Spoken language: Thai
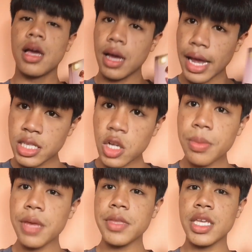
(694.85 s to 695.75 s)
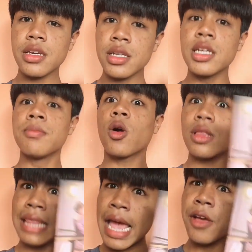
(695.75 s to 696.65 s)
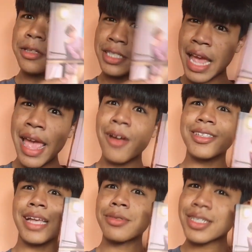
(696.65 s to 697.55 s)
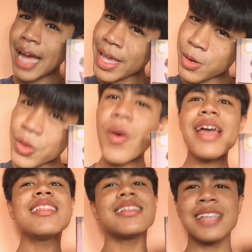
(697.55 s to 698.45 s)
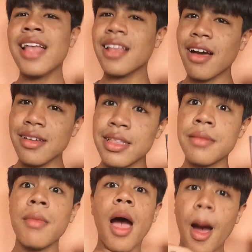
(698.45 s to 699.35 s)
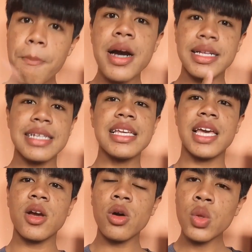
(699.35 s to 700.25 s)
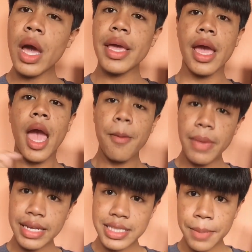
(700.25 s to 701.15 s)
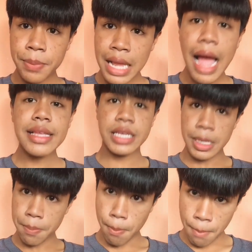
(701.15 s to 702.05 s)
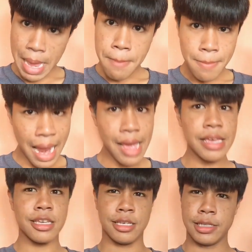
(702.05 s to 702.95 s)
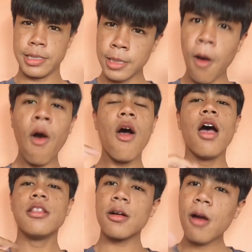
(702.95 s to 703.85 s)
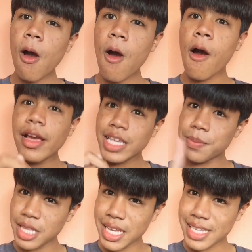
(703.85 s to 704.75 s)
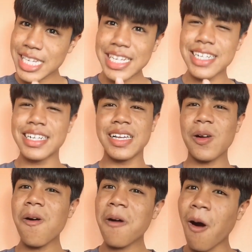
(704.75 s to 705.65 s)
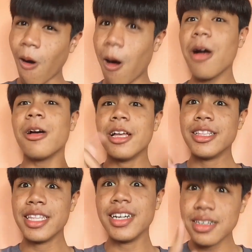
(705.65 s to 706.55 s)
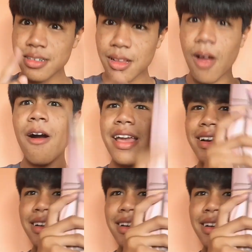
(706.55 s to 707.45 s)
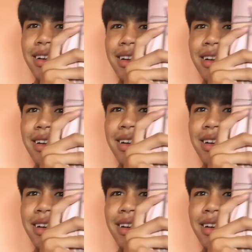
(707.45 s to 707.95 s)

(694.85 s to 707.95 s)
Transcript: ใครชอบคลิปนี้ก็อย่าลืมกดไลค์กดแชร์กด Subscribe ก็ด้วยนะจ๊ะ แล้วก็อย่าลืมเปิดกระดิ่งให้ก็ด้วย ไม่งั้นจะพลาดคลิปใหม่ๆเนาะแล้วก็คลิปนี้เช่นเคยก็ขอ 100ไลค์ให้กับ